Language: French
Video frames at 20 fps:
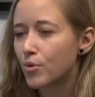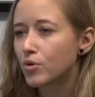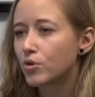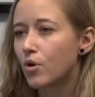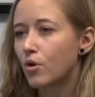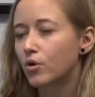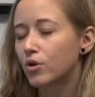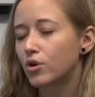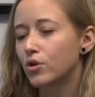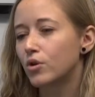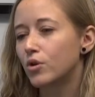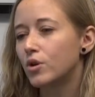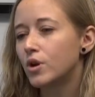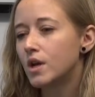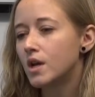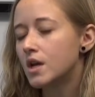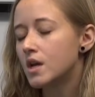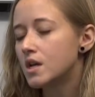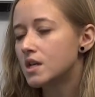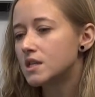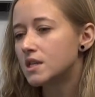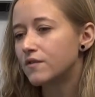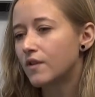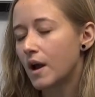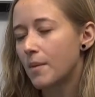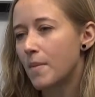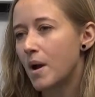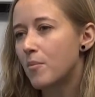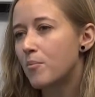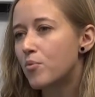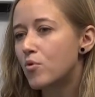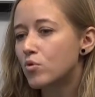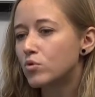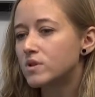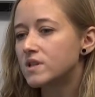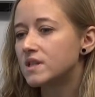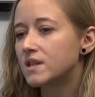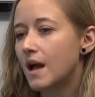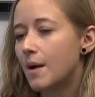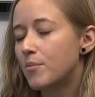Donc, euh, c'est vraiment pour
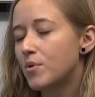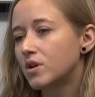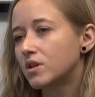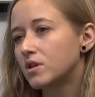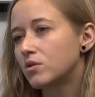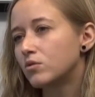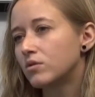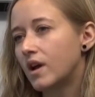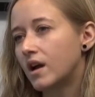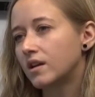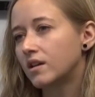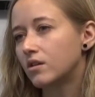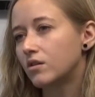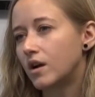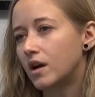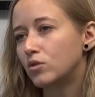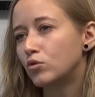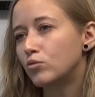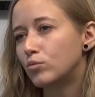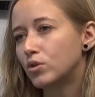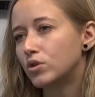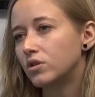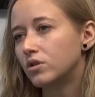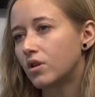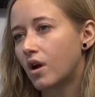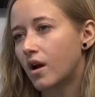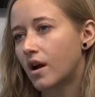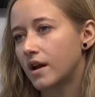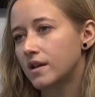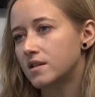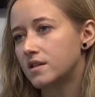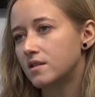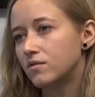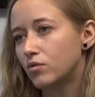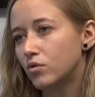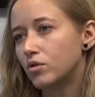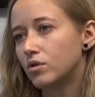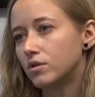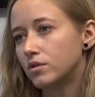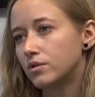aussi apporter une aide à nos moniteurs à ce niveau-là.